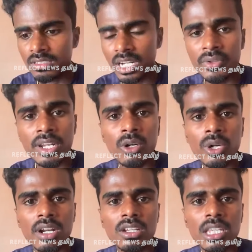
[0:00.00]
தலைவரே
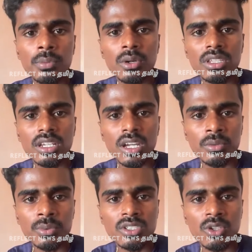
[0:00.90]
என்னுடைய கழுத்தில் போட்டிருந்த
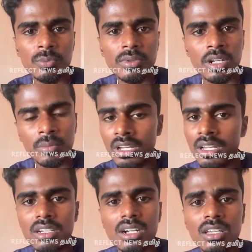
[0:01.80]
கருப்பு சவப்பு நம்ம
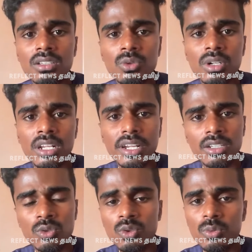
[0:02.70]
கழகத்துண்டை
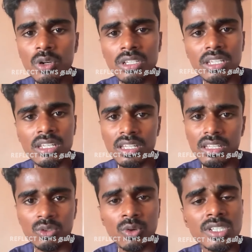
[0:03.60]
நைட்டு தூங்கும்போது
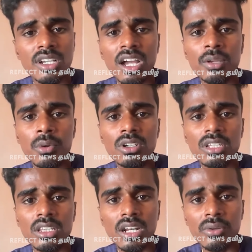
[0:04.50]
துவச்சி காய
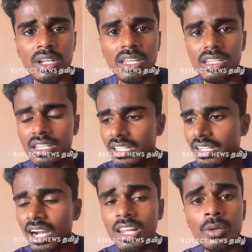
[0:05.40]
போட்டிருந்தேன் தலைவரே
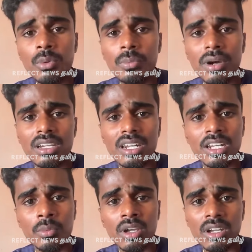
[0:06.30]
காலையில் போய் பார்க்குறேன்
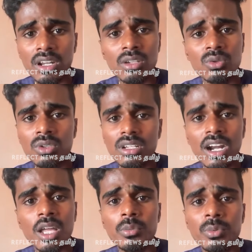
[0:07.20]
நம்ம கழகத்துண்டு
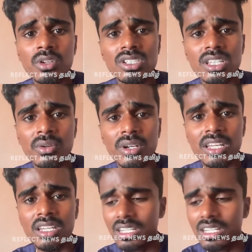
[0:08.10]
காணாமல் போயிடுச்சு தலைவரே